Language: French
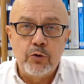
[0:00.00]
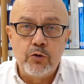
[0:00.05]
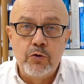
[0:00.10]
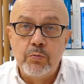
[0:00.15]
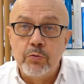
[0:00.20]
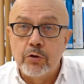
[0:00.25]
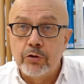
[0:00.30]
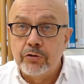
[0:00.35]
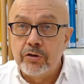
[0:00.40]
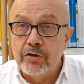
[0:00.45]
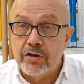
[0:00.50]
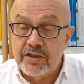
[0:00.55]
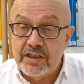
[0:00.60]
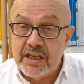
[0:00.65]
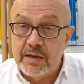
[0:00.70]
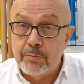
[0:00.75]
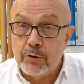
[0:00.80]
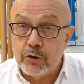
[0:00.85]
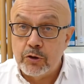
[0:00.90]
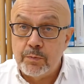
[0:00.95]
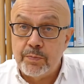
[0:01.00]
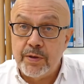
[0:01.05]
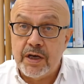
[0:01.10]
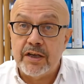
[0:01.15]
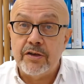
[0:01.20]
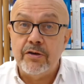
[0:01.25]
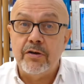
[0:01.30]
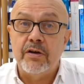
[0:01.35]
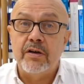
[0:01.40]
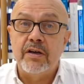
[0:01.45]
du monde de l'enseignement
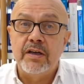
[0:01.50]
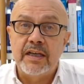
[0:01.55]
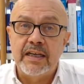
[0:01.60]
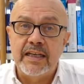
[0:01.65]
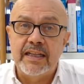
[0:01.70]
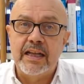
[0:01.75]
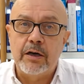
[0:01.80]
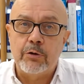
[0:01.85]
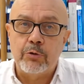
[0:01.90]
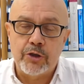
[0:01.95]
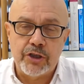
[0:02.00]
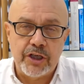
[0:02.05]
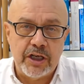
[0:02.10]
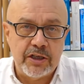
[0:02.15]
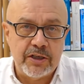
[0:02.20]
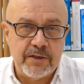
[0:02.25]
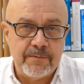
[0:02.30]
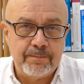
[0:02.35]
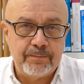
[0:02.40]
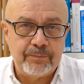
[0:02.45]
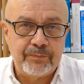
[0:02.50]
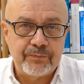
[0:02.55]
supérieur et de la recherche.